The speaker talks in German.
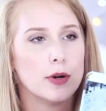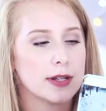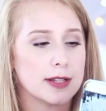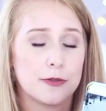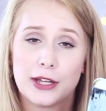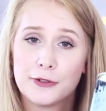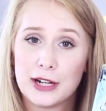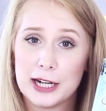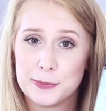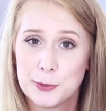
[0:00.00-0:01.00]
Und es ist auf jeden
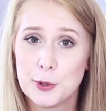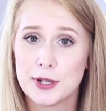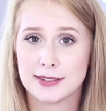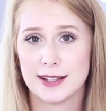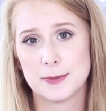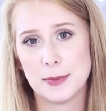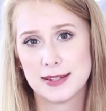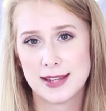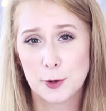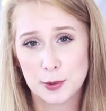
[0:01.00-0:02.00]
Fall ein Buch, das
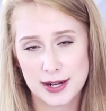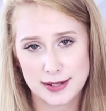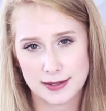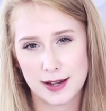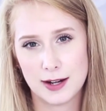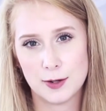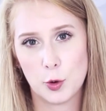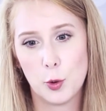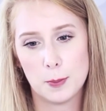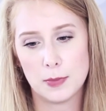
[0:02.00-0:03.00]
man sehr gut lesen kann,
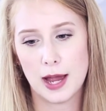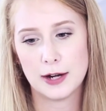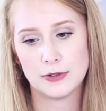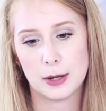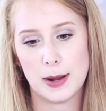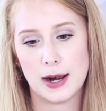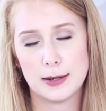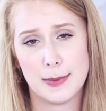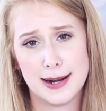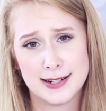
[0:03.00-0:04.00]
um einfach mal
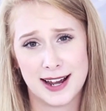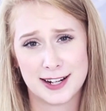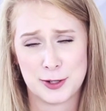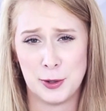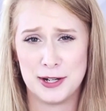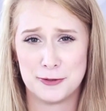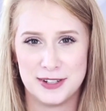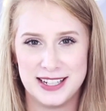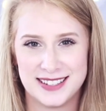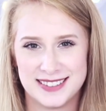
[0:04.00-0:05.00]
dem Alltag zu
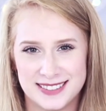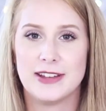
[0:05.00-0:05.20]
entfliehen.